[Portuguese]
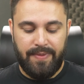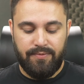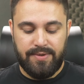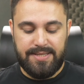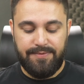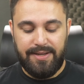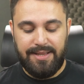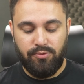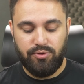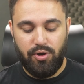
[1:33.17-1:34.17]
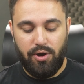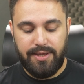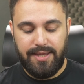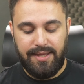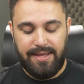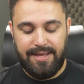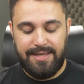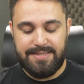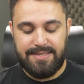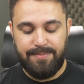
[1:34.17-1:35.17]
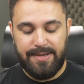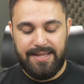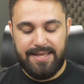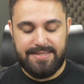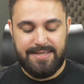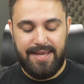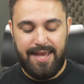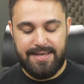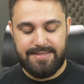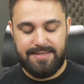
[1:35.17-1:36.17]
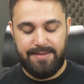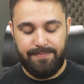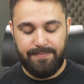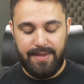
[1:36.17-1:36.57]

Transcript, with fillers: Você vai dar um toque em cima desse e sim,